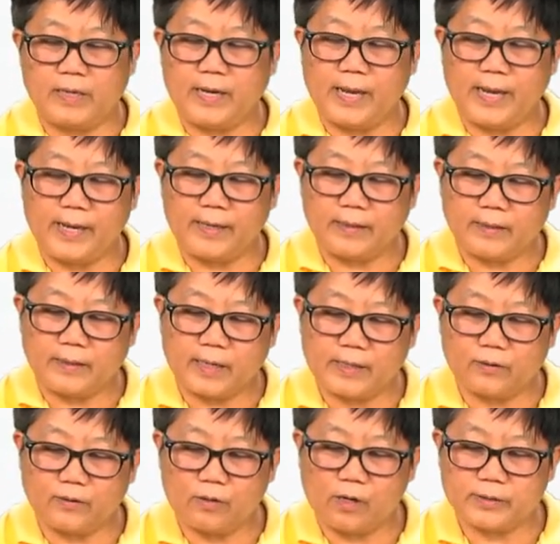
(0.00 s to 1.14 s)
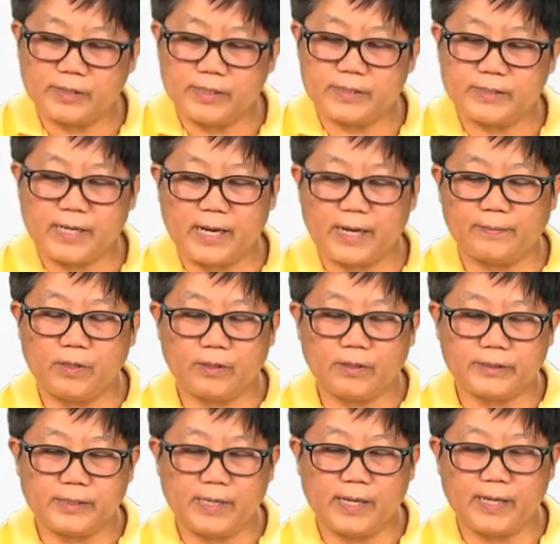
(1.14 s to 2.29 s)
และการทดลองที่ 3 เราก็
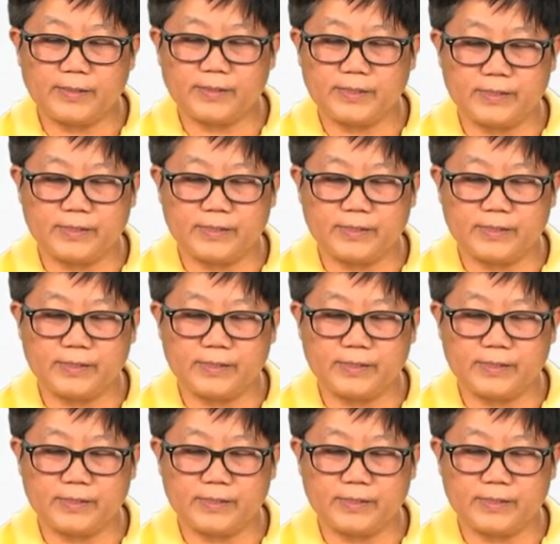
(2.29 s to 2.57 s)
จะได้